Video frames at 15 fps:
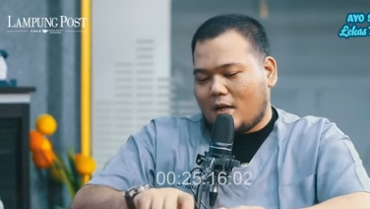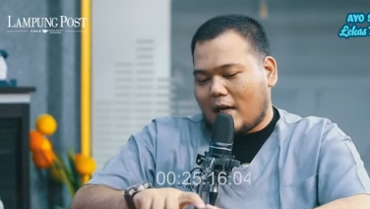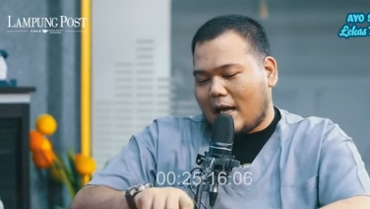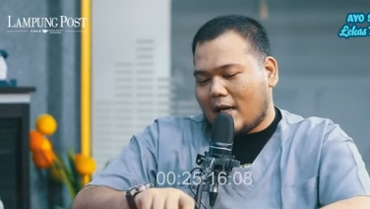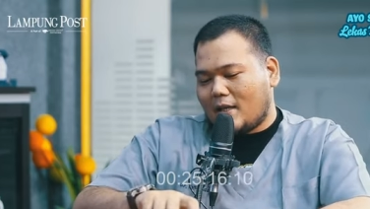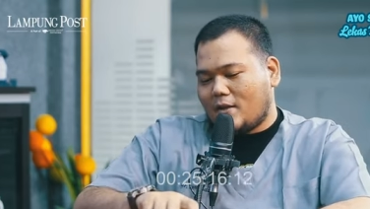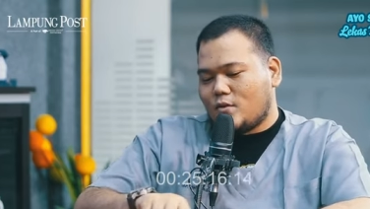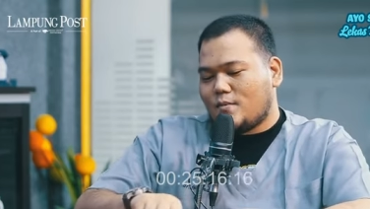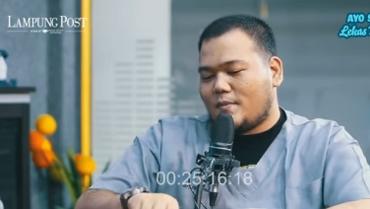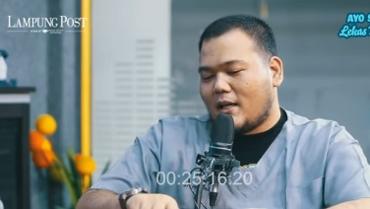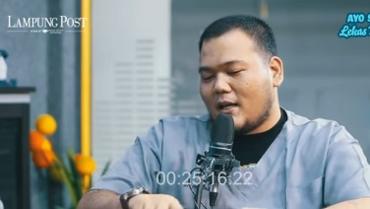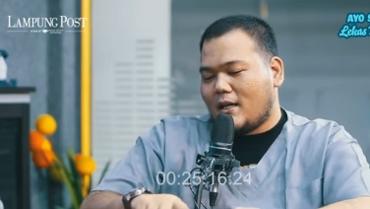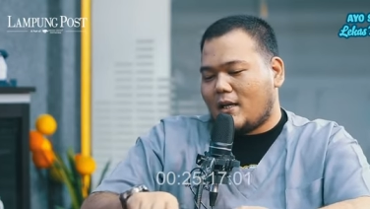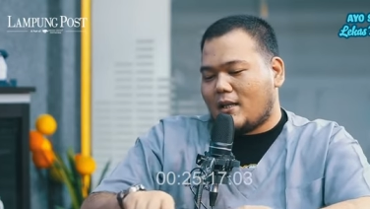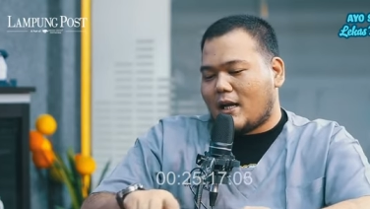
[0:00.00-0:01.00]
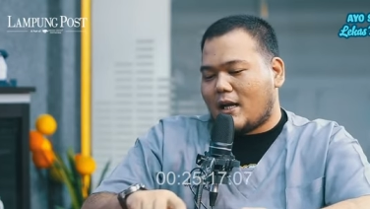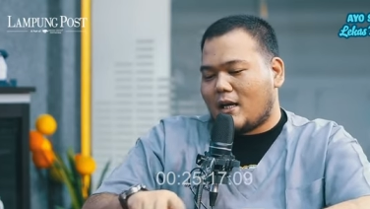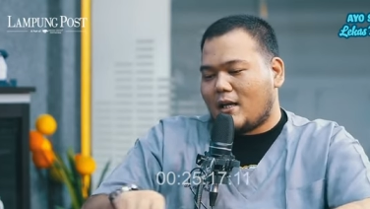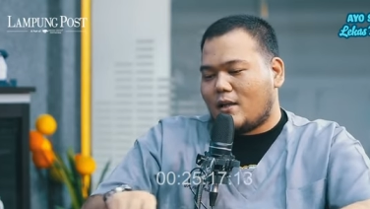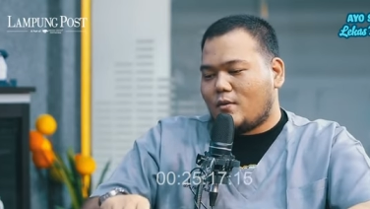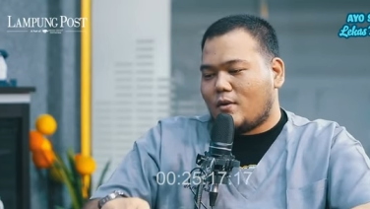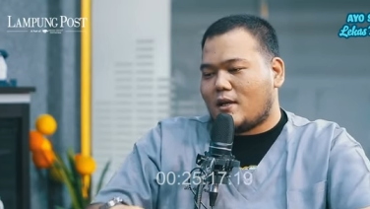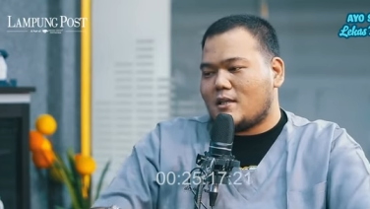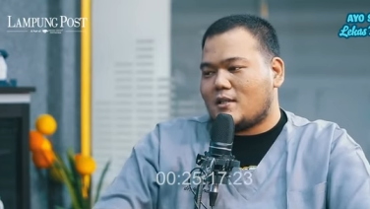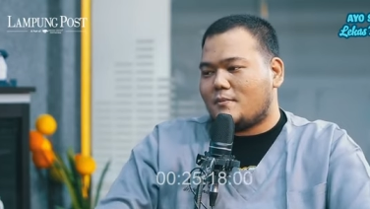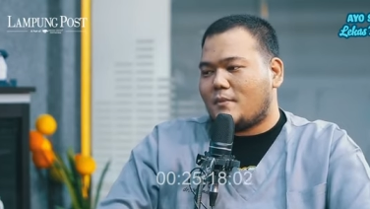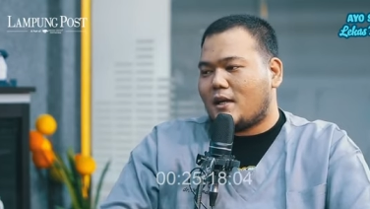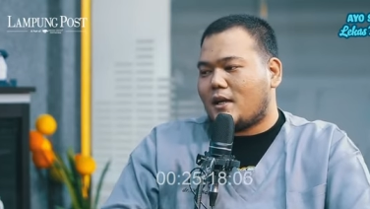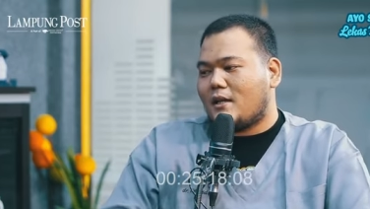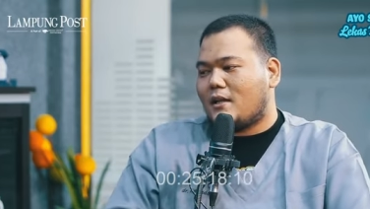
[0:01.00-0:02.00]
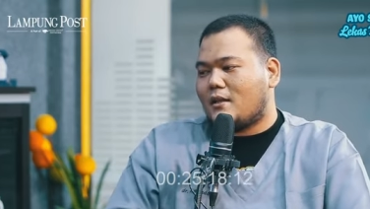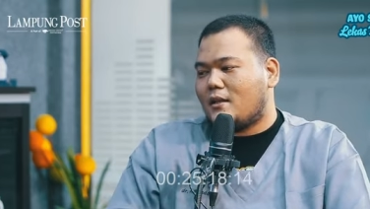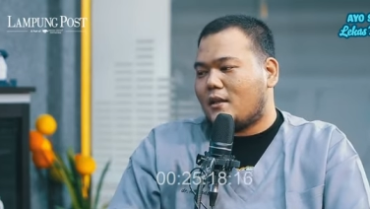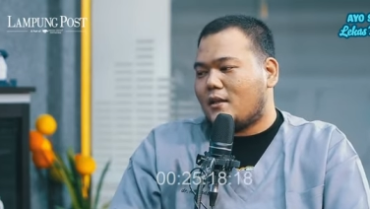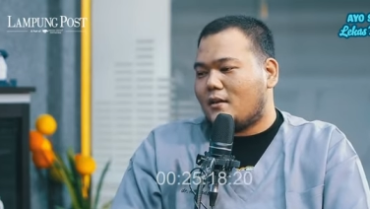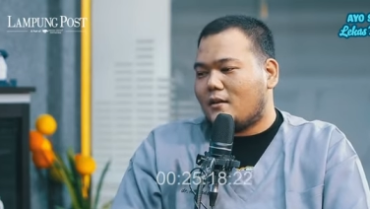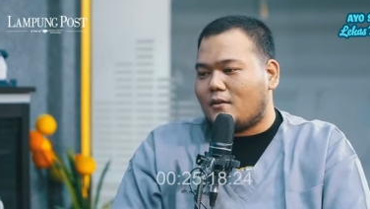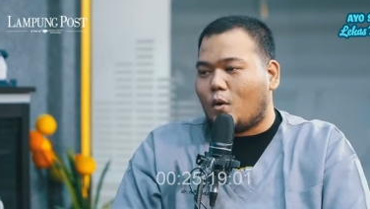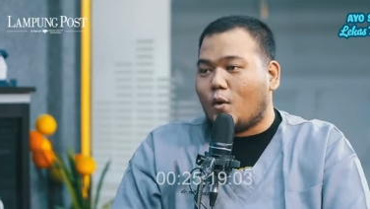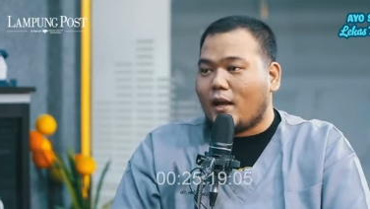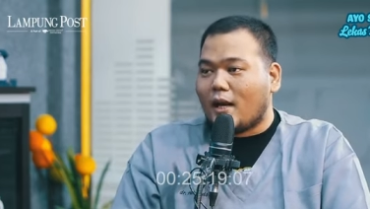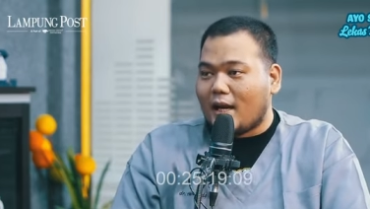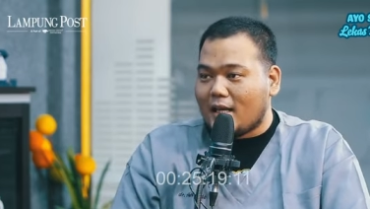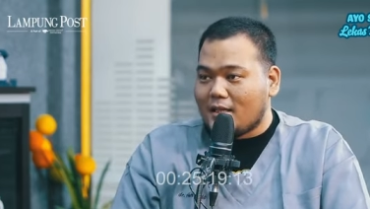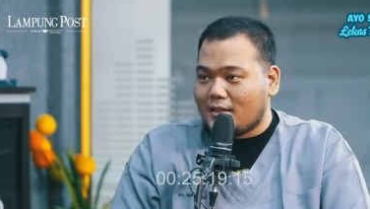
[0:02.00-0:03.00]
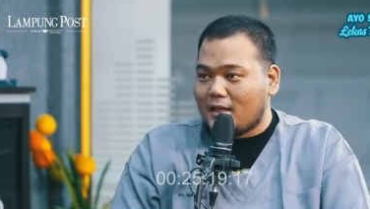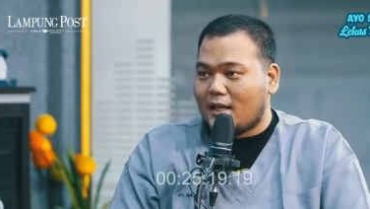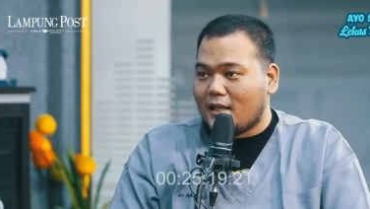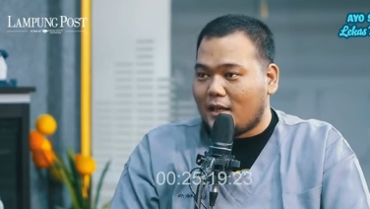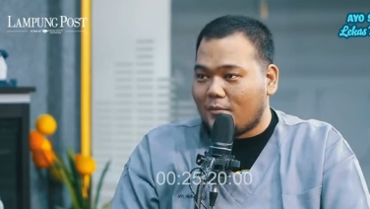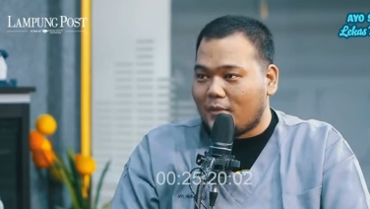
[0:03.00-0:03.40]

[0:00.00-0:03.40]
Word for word: karet itu semakin ditarik itu akan semakin nanti doer lah istilahnya